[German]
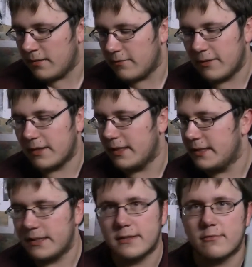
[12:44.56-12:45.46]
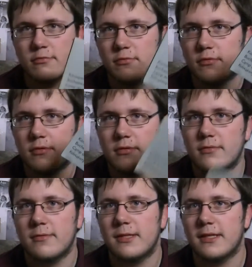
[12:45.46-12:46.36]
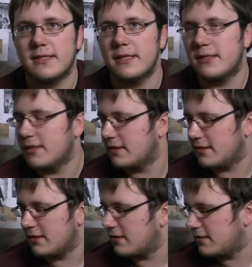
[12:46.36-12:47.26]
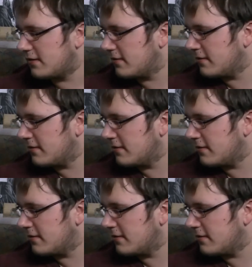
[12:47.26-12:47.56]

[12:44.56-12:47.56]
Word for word: Vergleich zu KZ, das ist